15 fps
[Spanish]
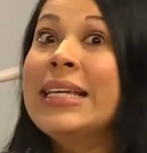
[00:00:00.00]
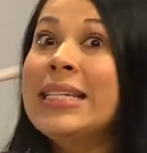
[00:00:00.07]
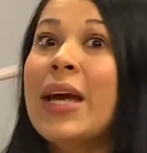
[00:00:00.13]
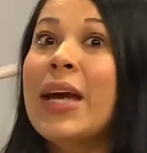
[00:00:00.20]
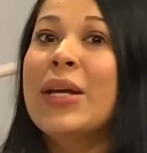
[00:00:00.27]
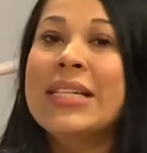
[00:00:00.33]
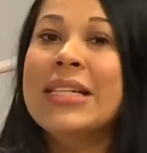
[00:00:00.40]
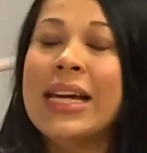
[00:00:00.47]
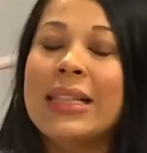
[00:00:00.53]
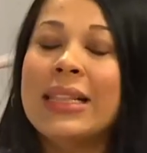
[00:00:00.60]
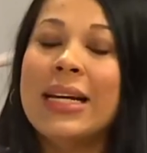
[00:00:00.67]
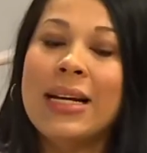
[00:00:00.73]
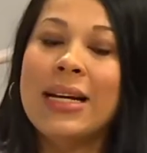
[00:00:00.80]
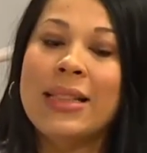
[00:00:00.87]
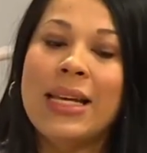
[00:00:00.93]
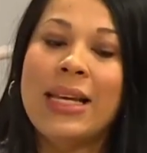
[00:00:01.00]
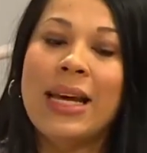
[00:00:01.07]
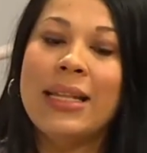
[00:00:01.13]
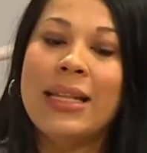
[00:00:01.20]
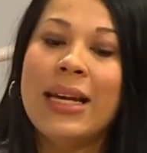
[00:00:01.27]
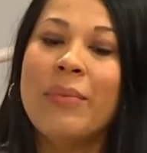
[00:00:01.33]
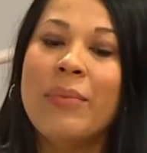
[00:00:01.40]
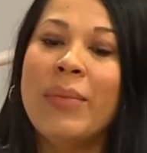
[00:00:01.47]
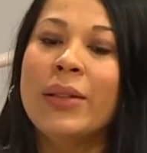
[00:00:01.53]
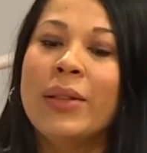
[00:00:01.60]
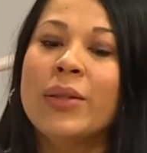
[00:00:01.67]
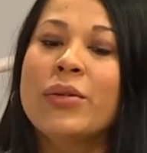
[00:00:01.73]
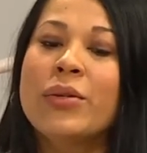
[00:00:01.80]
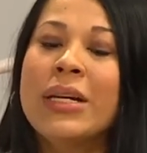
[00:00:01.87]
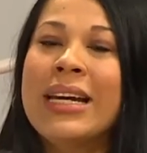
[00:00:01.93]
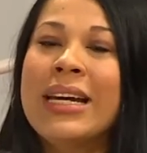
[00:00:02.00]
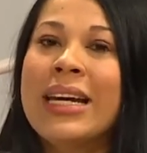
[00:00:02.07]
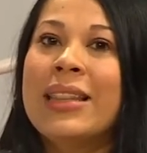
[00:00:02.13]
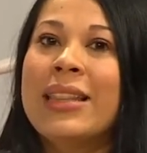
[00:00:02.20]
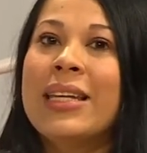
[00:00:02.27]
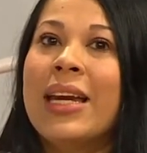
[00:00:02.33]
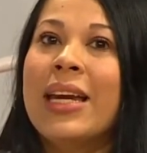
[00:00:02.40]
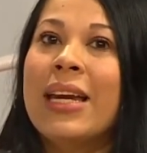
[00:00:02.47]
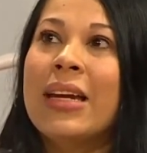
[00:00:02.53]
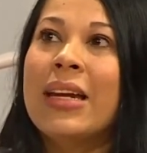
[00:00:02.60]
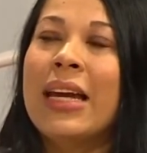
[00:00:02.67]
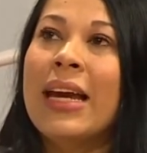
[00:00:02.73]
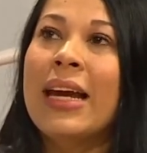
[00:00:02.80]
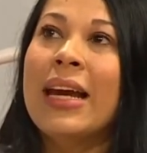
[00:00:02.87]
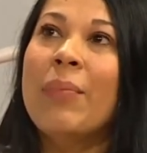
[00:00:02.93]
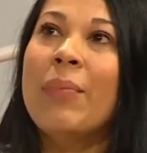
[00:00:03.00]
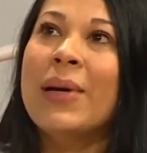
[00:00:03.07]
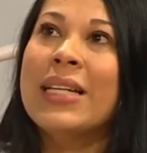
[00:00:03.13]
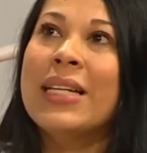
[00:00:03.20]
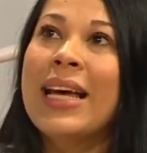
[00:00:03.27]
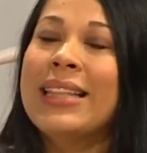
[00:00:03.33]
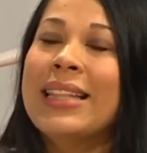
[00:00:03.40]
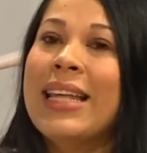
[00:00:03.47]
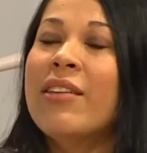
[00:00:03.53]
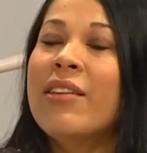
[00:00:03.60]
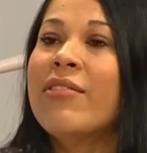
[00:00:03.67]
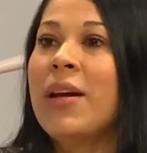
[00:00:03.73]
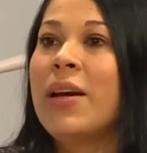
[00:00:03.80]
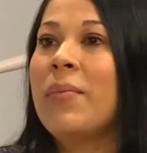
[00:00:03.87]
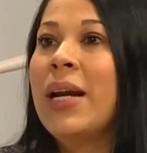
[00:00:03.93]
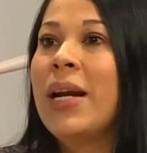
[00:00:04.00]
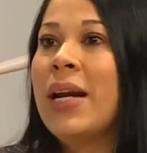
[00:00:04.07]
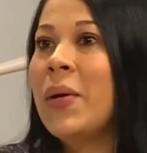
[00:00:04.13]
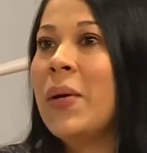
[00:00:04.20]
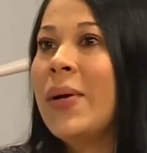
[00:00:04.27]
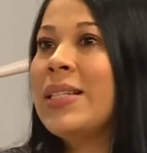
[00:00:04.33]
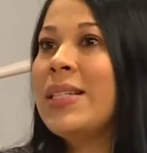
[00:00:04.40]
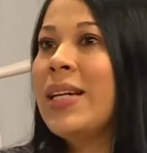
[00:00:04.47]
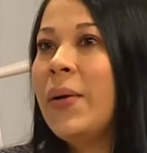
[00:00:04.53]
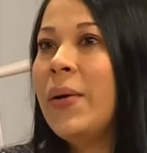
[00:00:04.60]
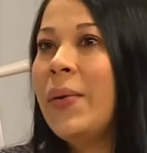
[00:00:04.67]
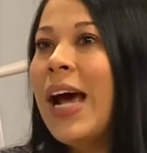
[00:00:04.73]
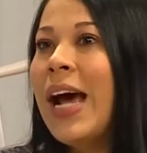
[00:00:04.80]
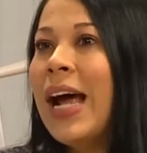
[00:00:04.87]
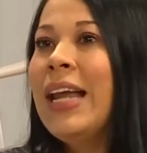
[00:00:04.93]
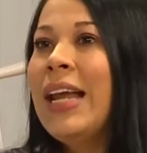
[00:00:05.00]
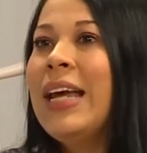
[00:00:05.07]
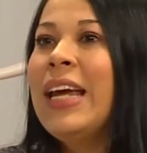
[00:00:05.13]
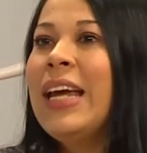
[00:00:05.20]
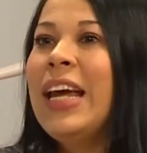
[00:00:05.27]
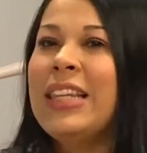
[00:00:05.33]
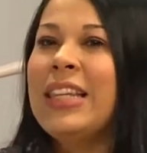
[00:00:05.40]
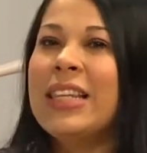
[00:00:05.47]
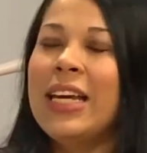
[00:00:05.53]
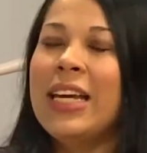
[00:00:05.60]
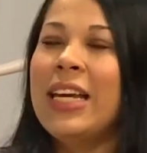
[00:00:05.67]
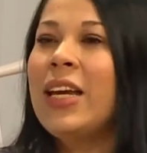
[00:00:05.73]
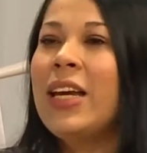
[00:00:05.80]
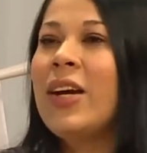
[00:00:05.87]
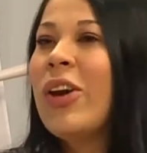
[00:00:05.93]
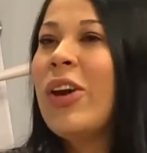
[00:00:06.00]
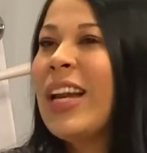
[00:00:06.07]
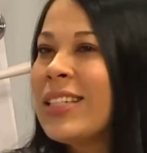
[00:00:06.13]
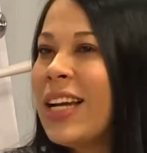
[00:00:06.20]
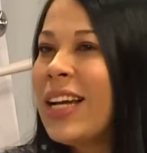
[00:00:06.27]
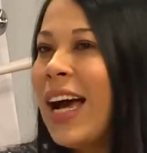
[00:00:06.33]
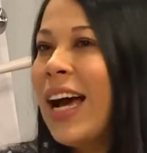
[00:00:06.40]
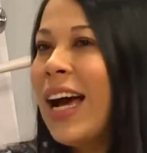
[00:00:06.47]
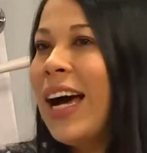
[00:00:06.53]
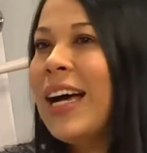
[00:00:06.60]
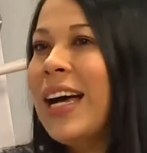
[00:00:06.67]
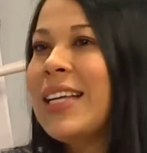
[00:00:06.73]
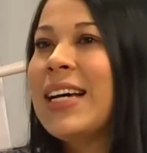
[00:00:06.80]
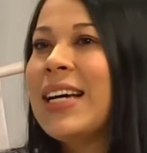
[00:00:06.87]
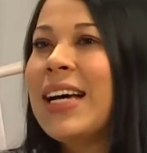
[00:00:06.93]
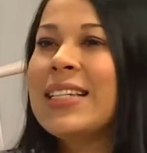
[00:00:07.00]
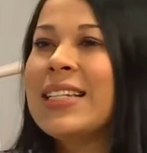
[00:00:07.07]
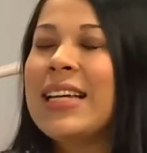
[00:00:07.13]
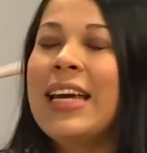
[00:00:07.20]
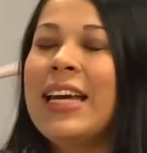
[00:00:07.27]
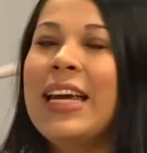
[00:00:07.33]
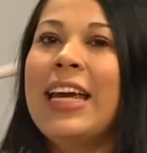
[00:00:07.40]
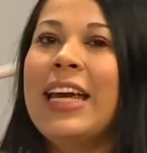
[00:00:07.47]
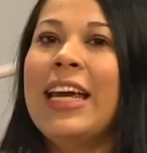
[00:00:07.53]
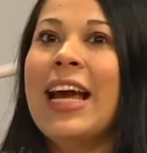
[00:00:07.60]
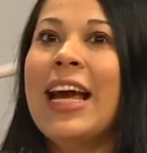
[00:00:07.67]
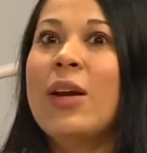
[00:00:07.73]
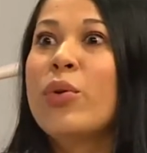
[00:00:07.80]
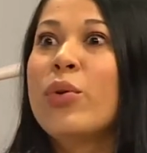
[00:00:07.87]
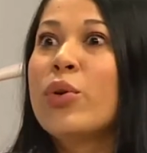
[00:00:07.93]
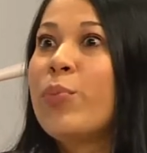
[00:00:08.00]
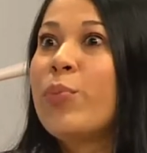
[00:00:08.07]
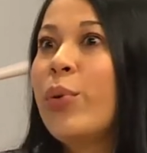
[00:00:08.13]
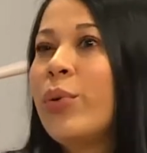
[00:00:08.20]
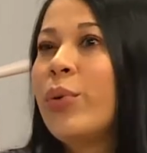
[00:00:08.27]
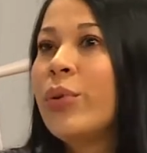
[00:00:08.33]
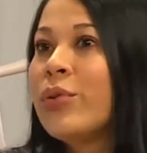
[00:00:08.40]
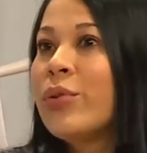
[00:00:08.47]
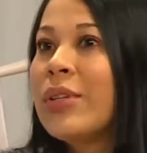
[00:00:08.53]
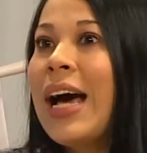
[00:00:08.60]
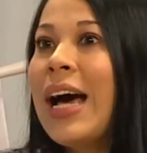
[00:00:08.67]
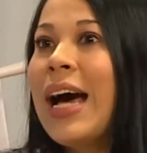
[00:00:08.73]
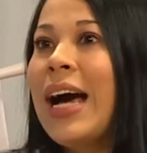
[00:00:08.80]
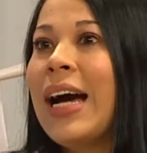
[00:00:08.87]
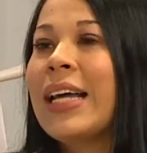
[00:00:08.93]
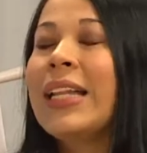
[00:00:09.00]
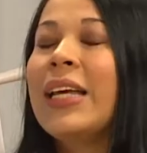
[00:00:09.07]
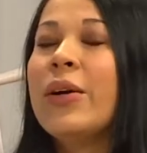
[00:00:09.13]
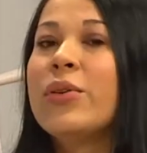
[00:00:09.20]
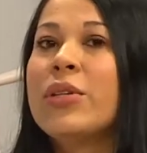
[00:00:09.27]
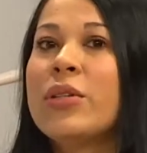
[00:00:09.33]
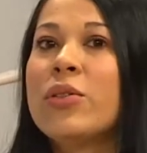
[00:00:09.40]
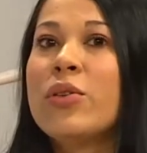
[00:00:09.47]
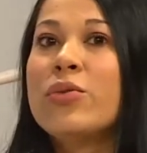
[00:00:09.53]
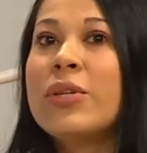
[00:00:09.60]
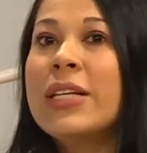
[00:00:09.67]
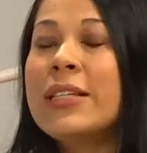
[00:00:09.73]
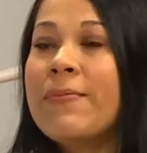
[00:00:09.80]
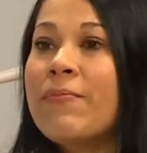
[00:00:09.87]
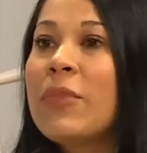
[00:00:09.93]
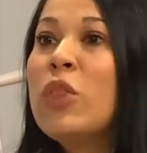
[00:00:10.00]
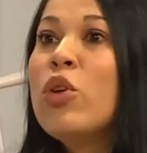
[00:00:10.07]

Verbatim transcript: y si hay cierta cantidad de alimentos que tienen eh, capacidad capacidad de inflamar a nivel cerebral, el trigo, las grasas, eh, algunos productos lácteos, entonces